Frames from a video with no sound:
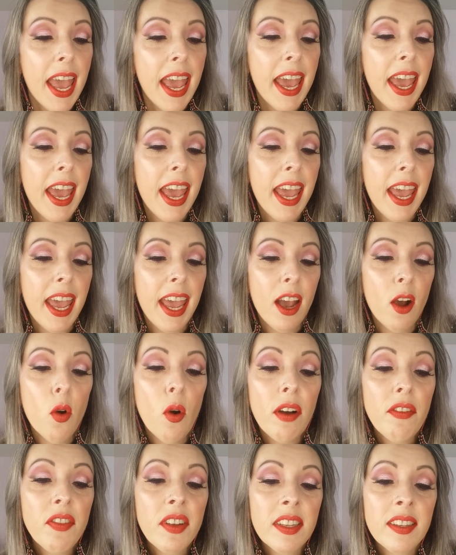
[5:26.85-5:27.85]
É,
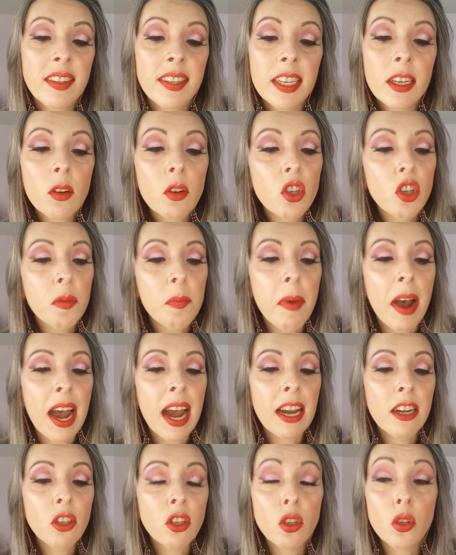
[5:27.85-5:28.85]
Rua 25 de
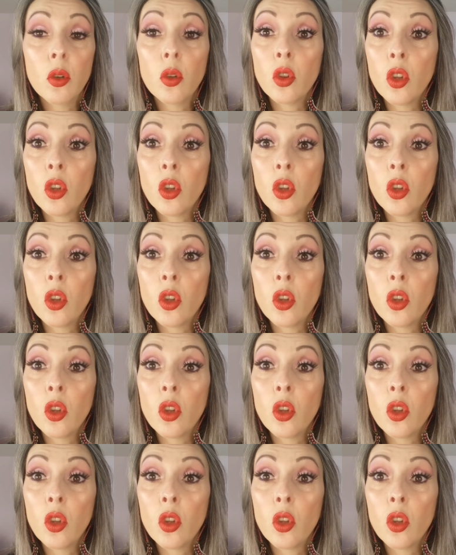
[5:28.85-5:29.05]
Março,